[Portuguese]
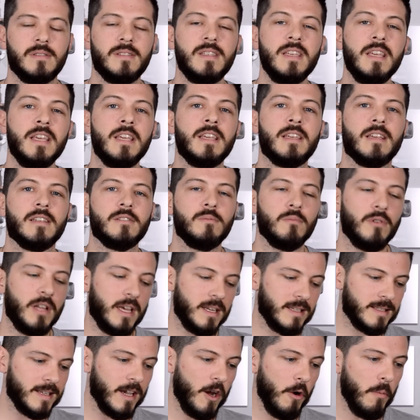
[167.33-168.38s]
Sim, as
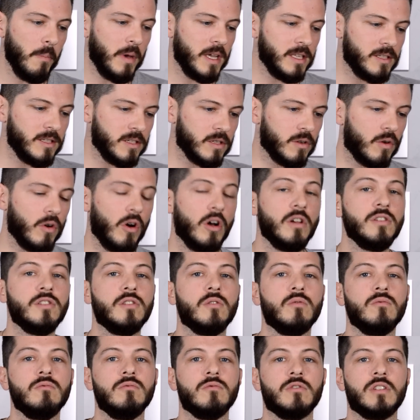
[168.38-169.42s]
mulheres realmente
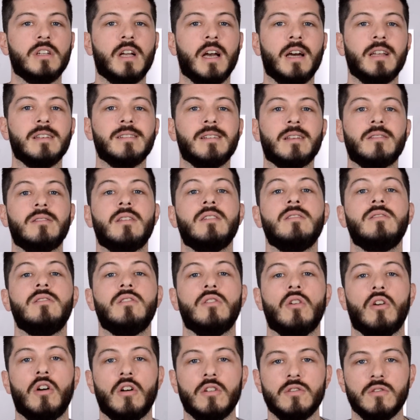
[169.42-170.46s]
gostam de caras
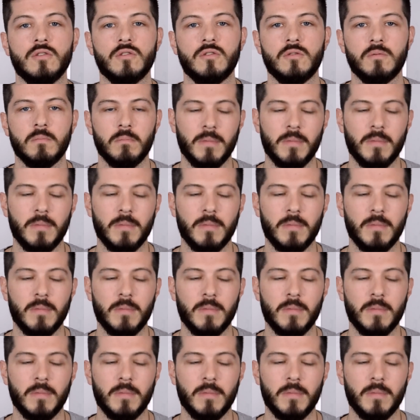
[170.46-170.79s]
atenciosos,